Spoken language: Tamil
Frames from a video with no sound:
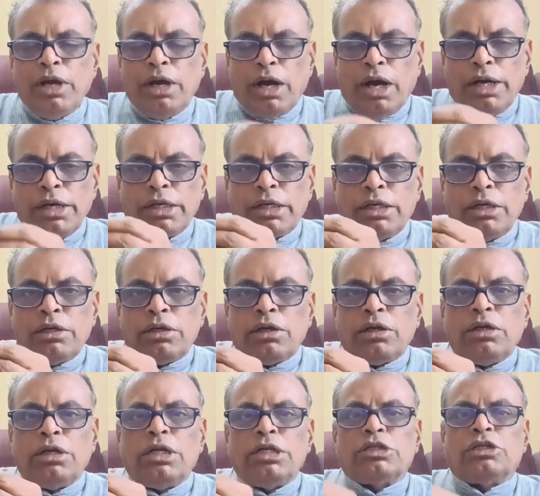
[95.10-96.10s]
ஐக்கிய
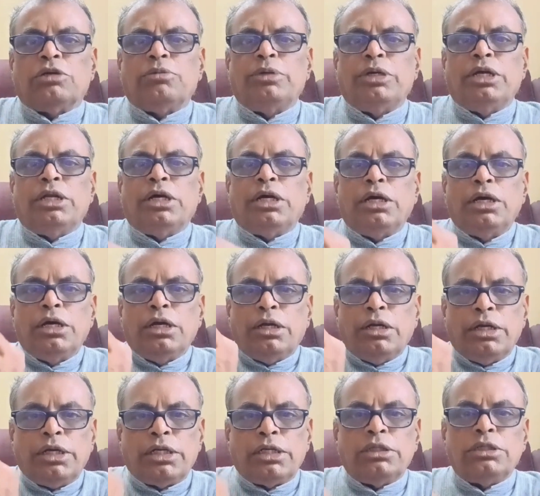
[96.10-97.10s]
நாடுகள் சபையில்
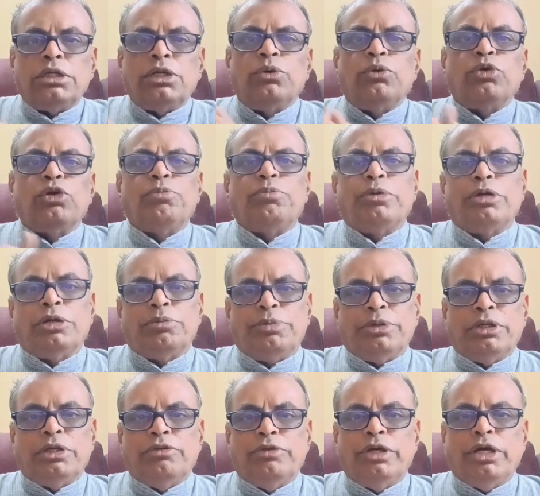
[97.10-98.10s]
நிரந்தர உறுப்பினர்
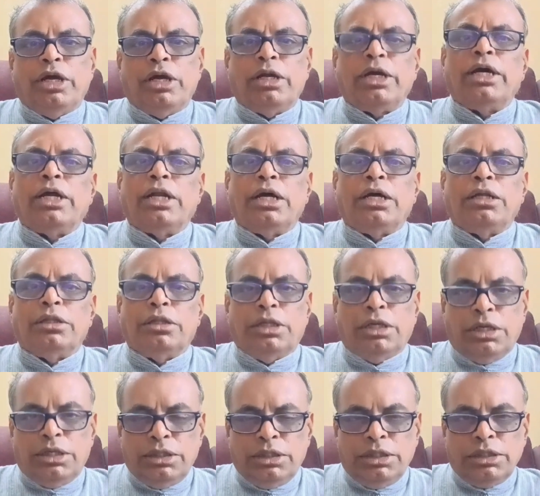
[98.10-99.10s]
பதவி என்கிற அந்த
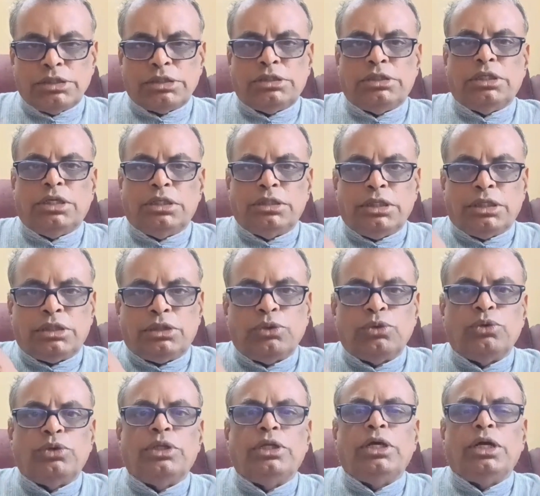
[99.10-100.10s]
அந்தஸ்து அந்த
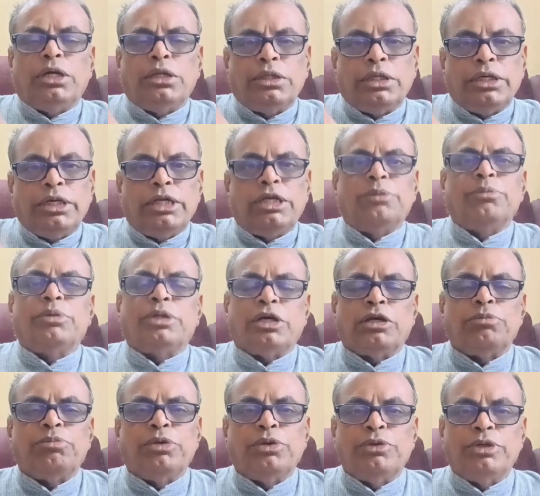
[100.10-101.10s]
தகுதி அந்த இடம்
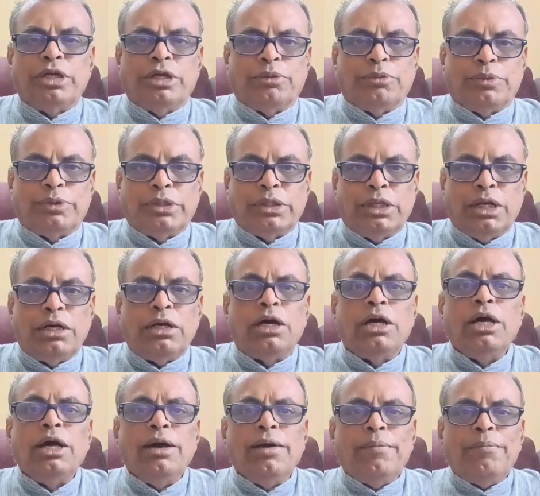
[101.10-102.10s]
தரப்படுவது என்பதுதான்
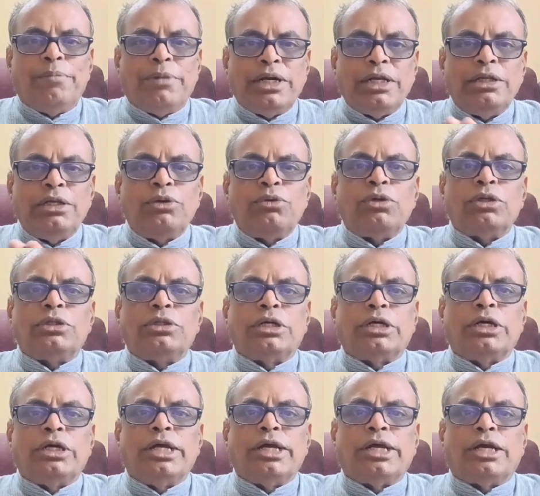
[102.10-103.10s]
மனித
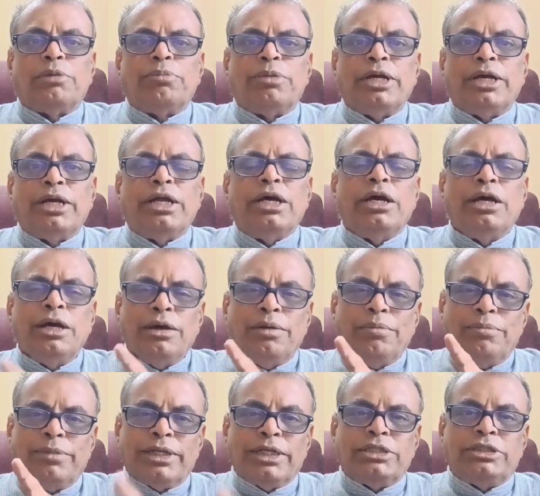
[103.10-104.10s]
குலத்துக்கு இழைக்கப்படுகிற
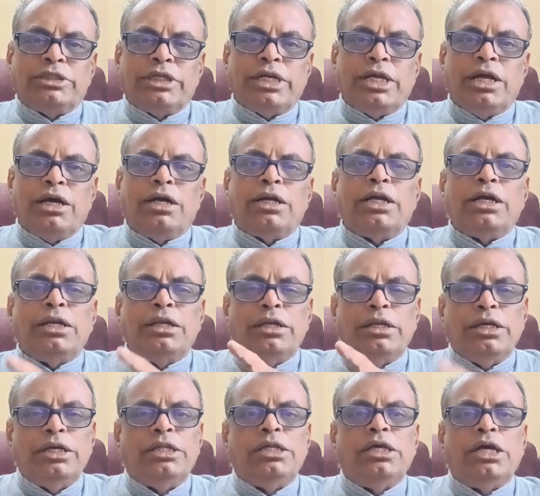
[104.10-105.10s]
மிகச்சரியான
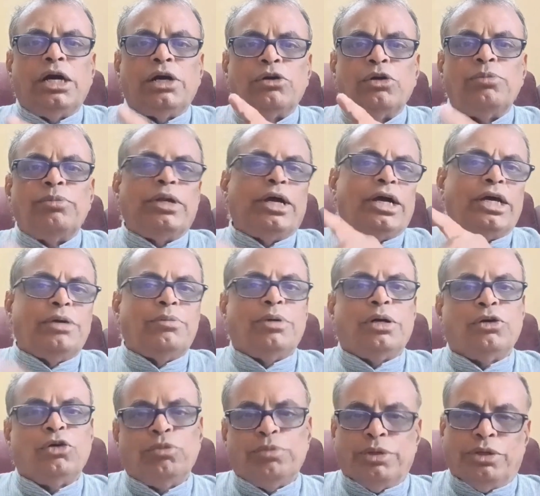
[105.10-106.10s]
நீதியாகவும்
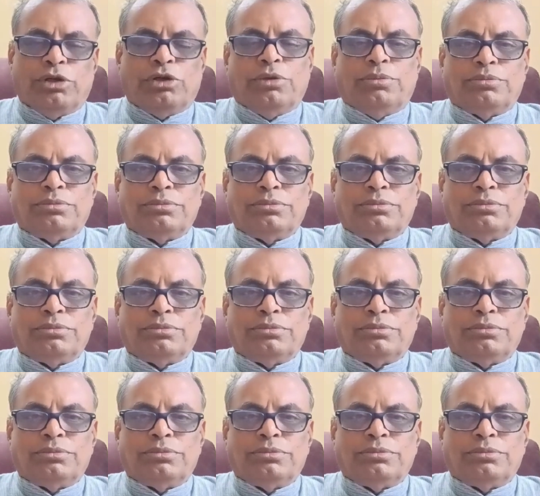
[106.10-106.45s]
நியாயமாகவும் இருக்கும்